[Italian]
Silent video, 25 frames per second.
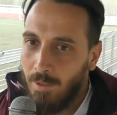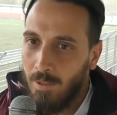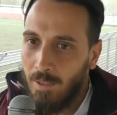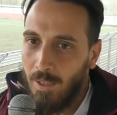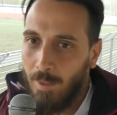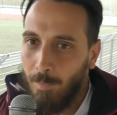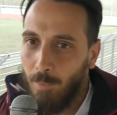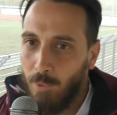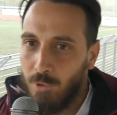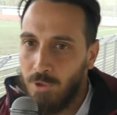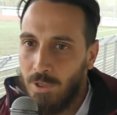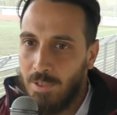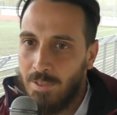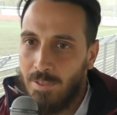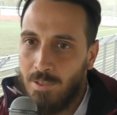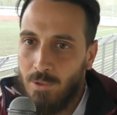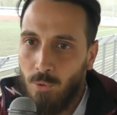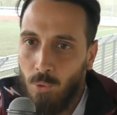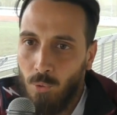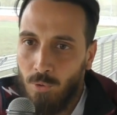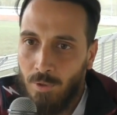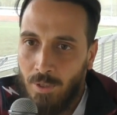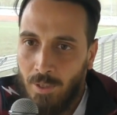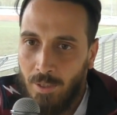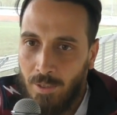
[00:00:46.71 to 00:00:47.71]
la
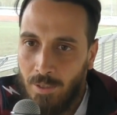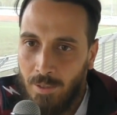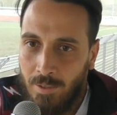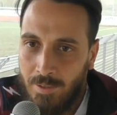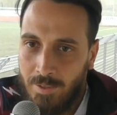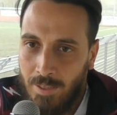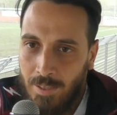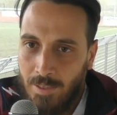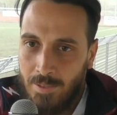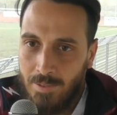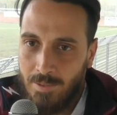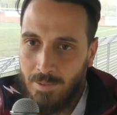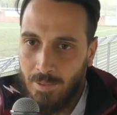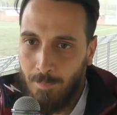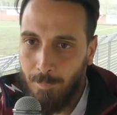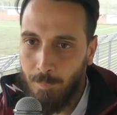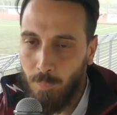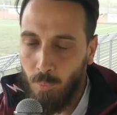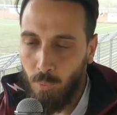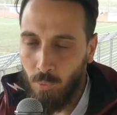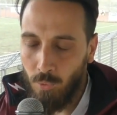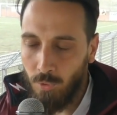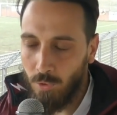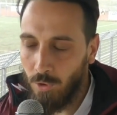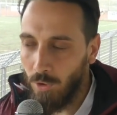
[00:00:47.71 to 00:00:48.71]
posizione sesta
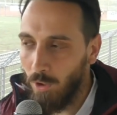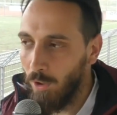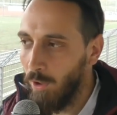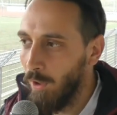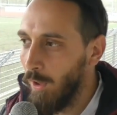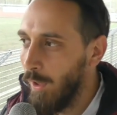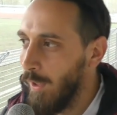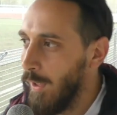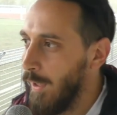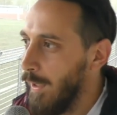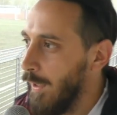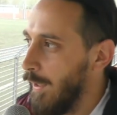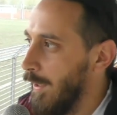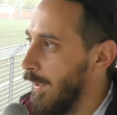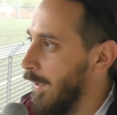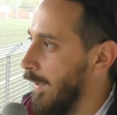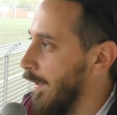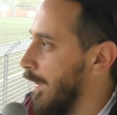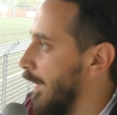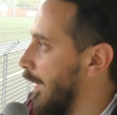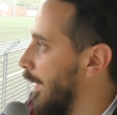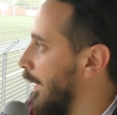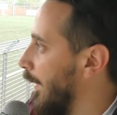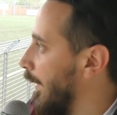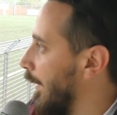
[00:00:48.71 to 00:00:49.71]
appunto.
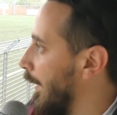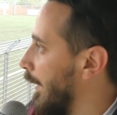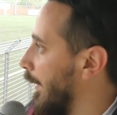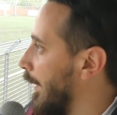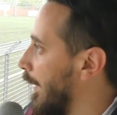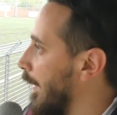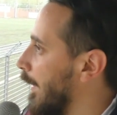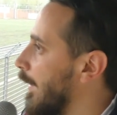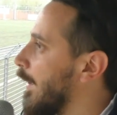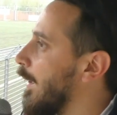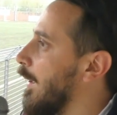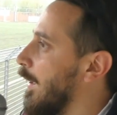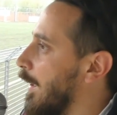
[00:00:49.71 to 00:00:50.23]
E